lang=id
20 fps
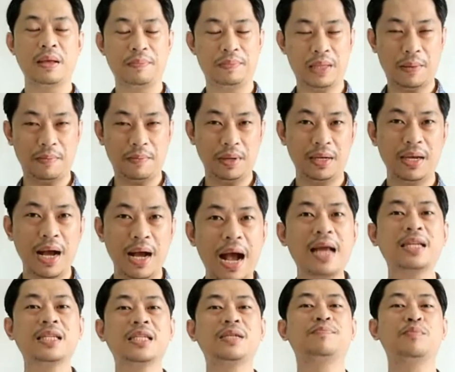tapi
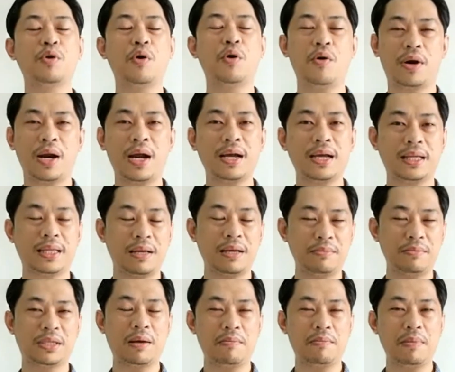dengan 10 orang kita
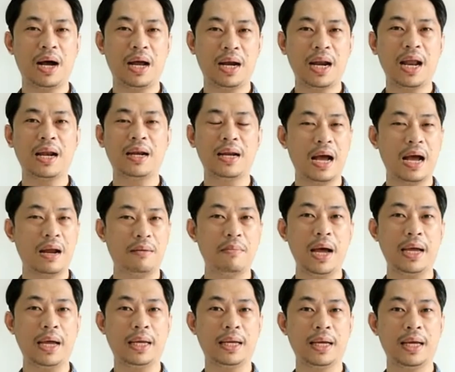bisa mengenal dengan
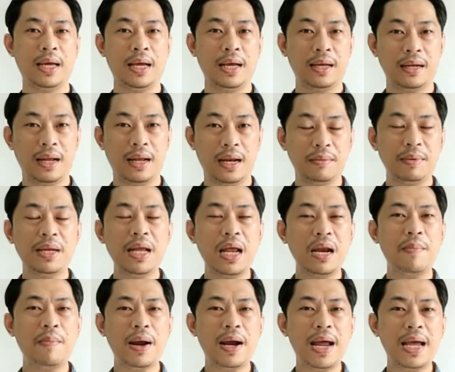baik lebih
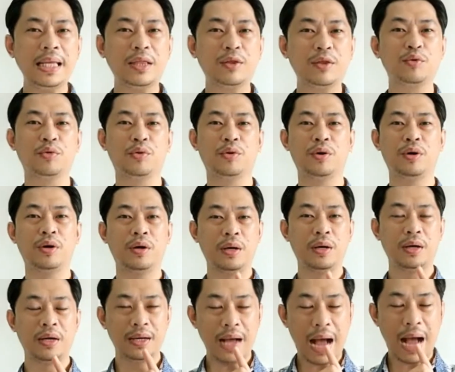daripada itu
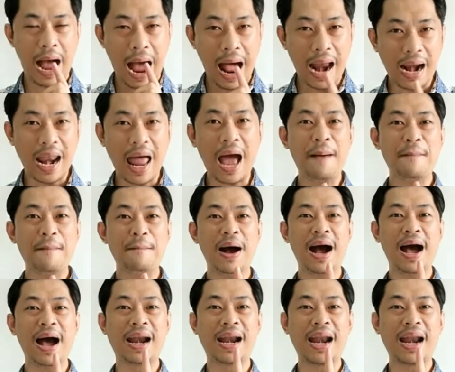Allah
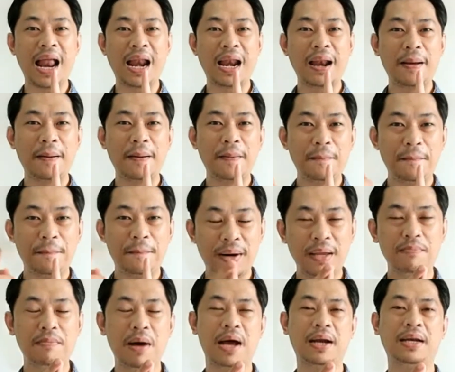mengenal
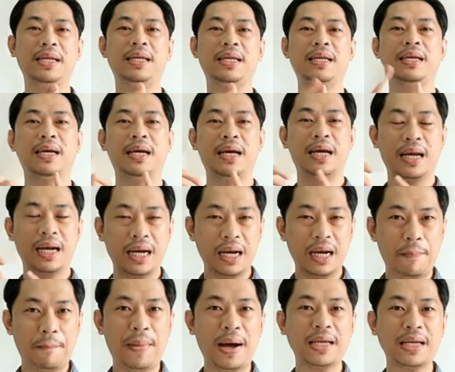pribadi
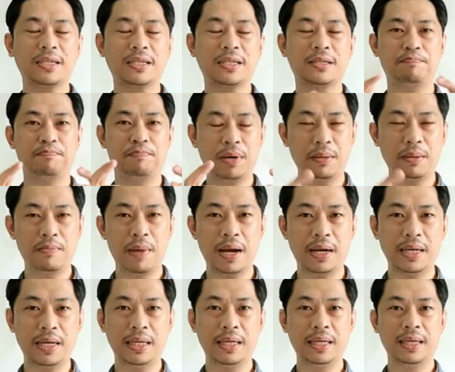lepas
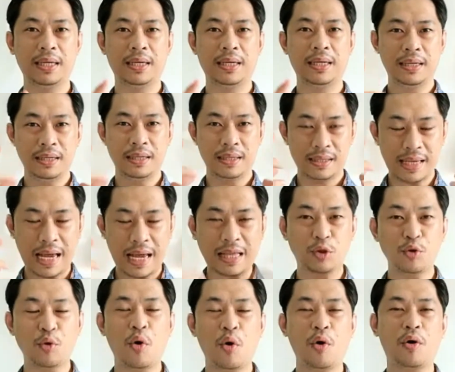pribadi
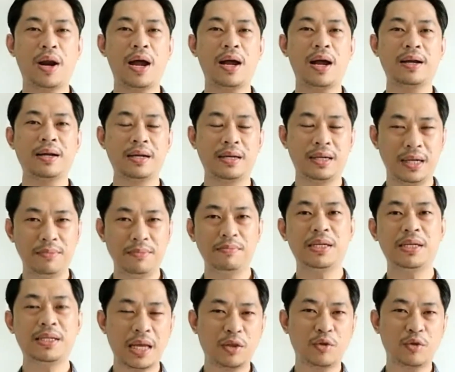satu orang
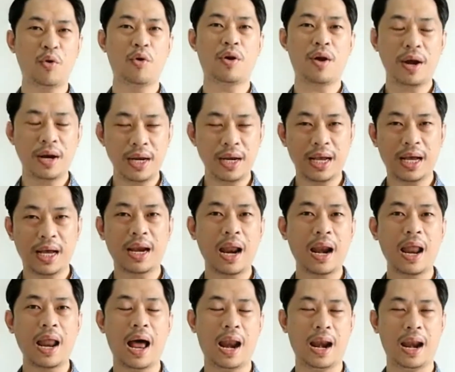demi satu orang dikenal
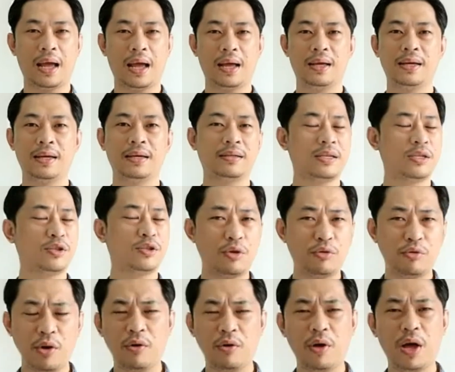Allah
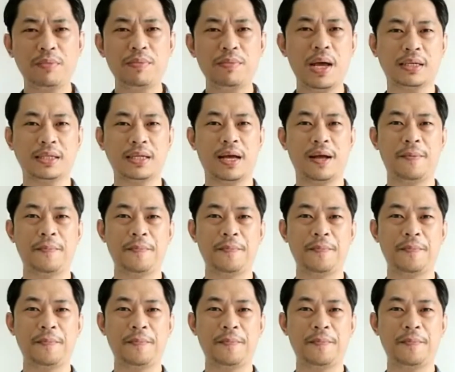sesuatu yang luar biasa